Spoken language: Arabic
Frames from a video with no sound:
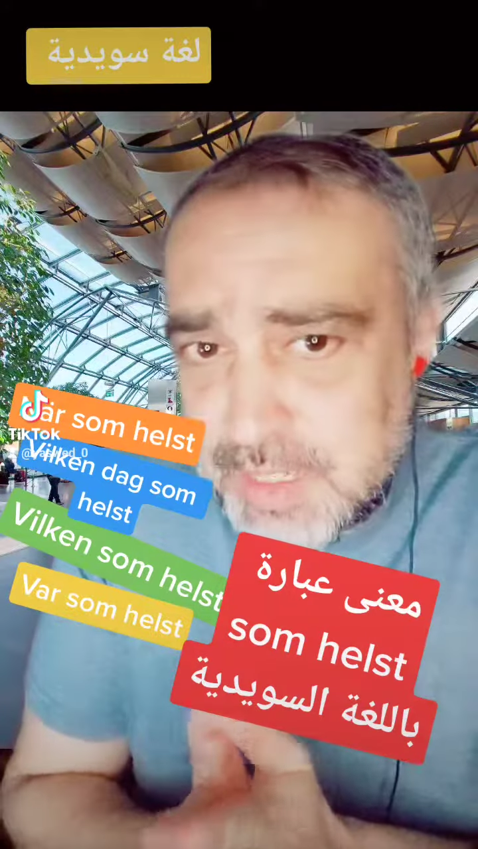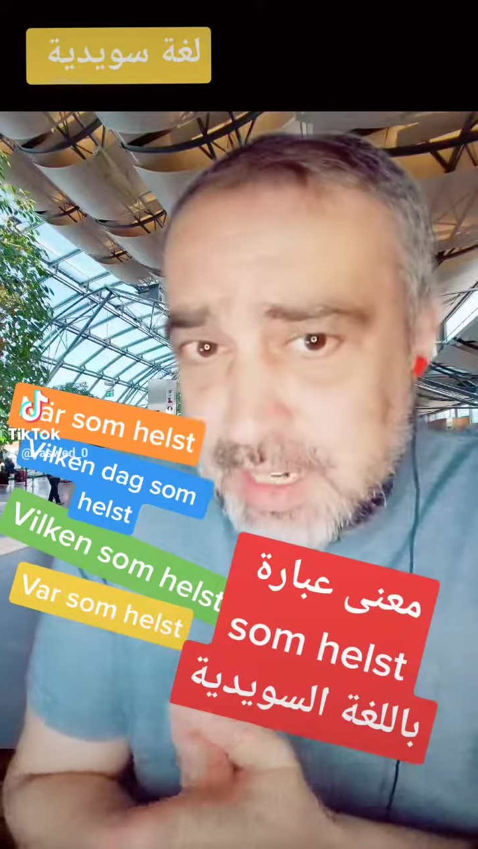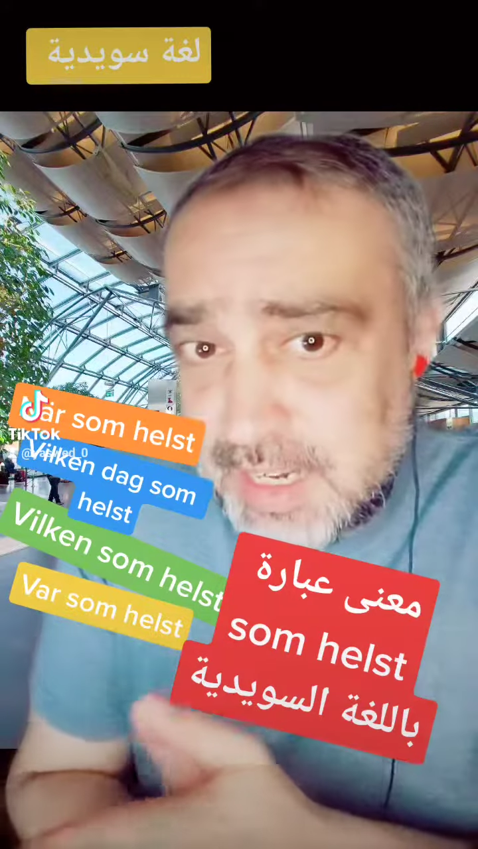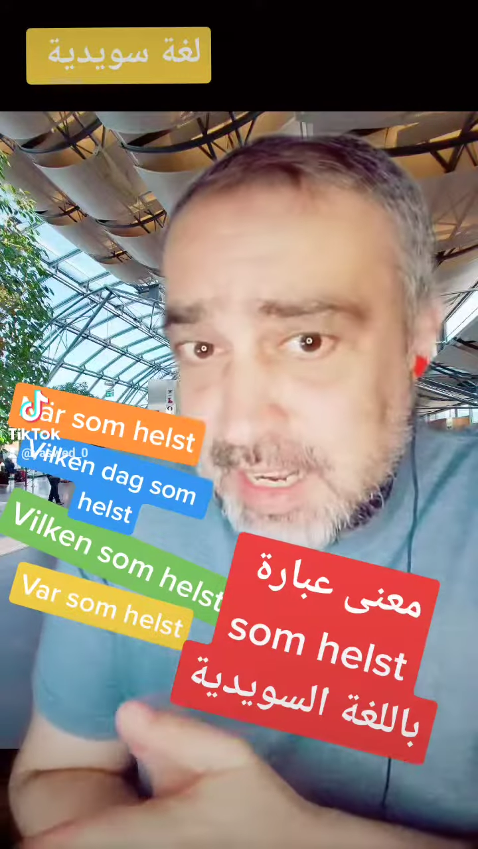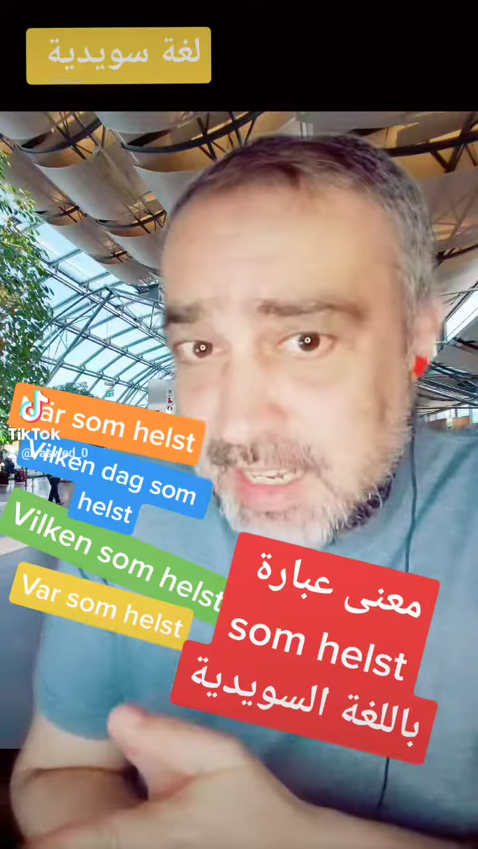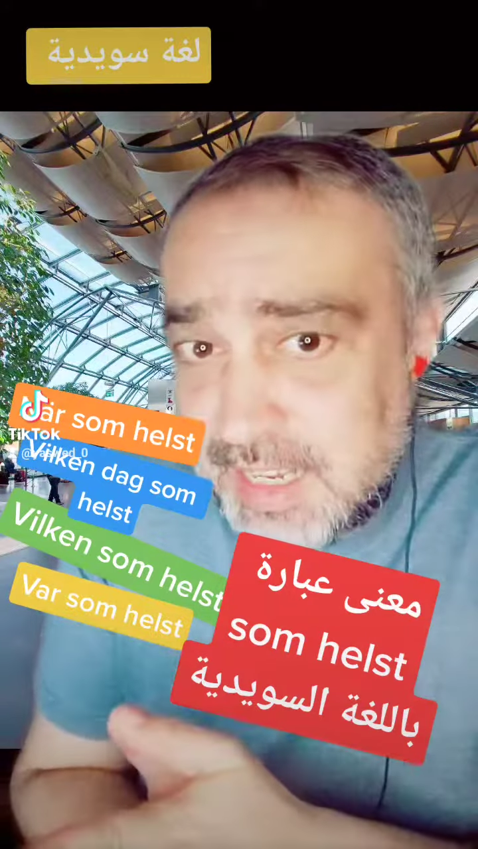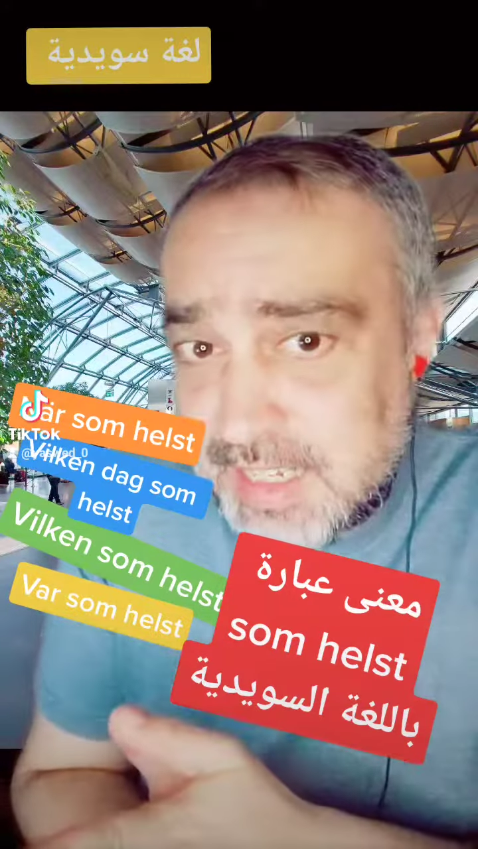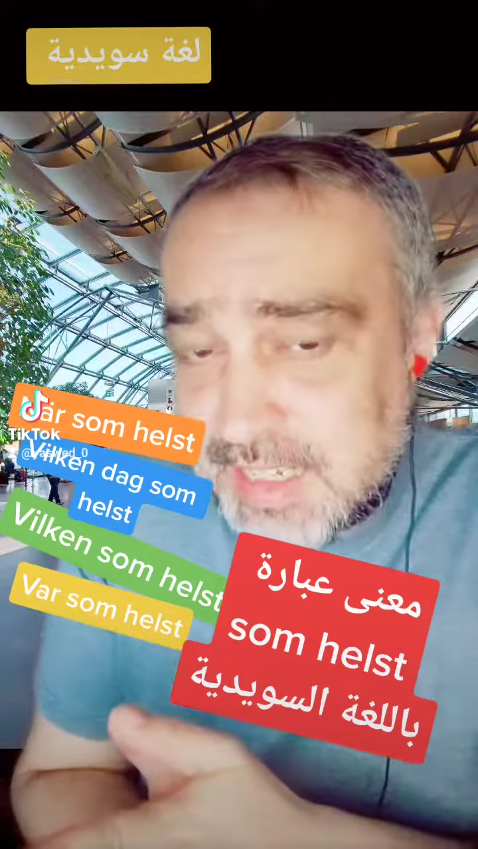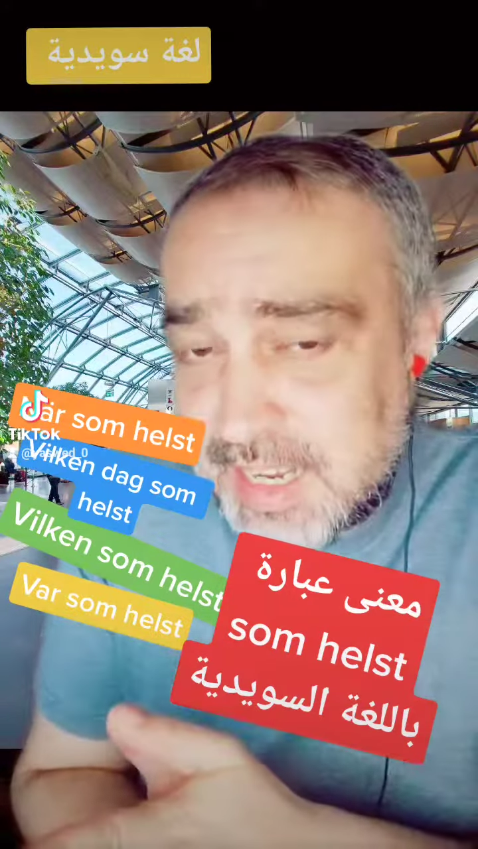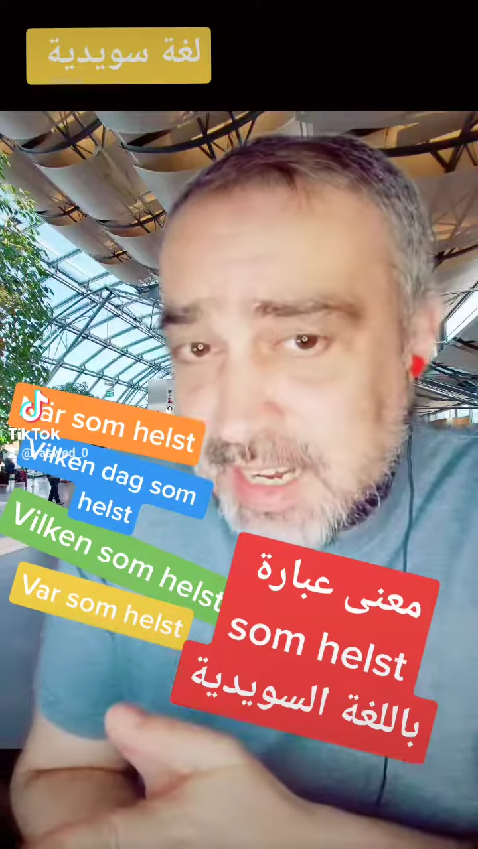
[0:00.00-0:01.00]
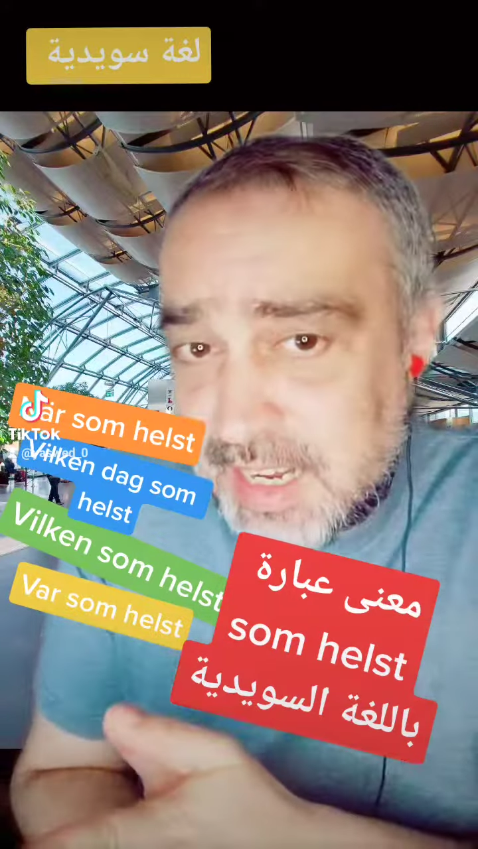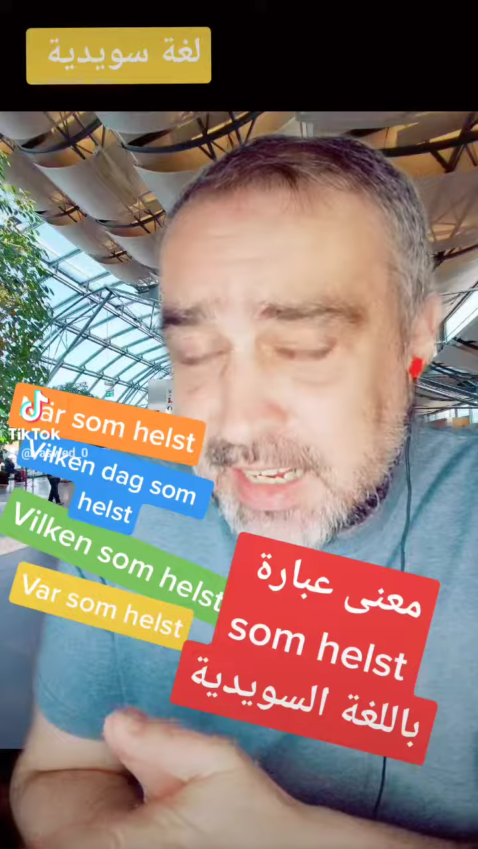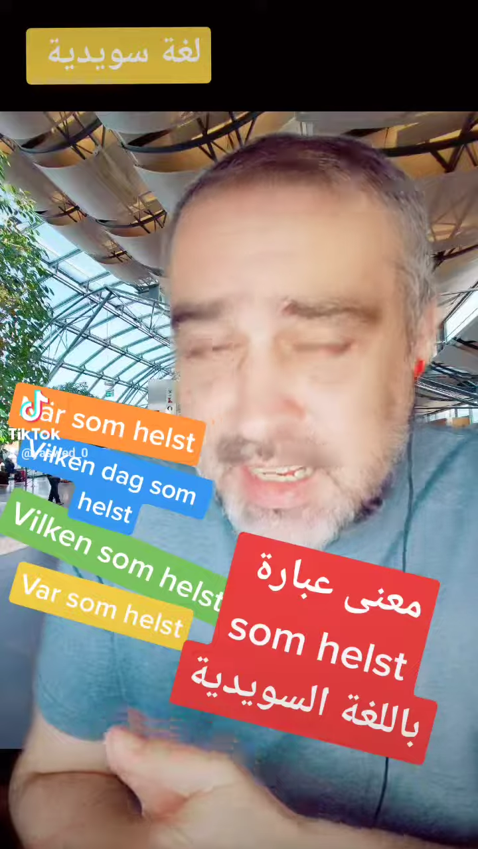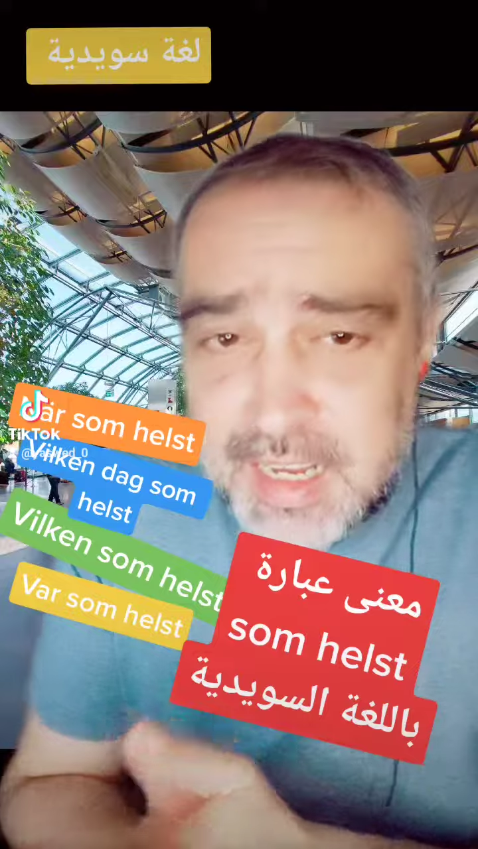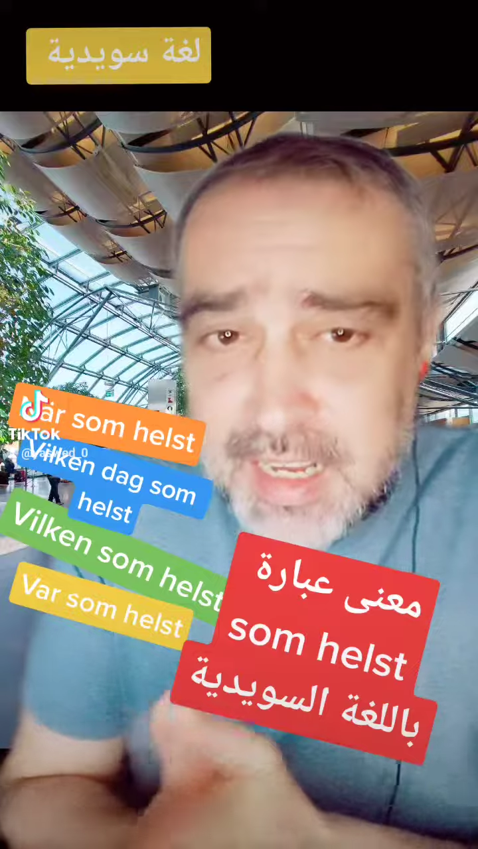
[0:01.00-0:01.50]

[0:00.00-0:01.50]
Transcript: مثلا حدا يسألك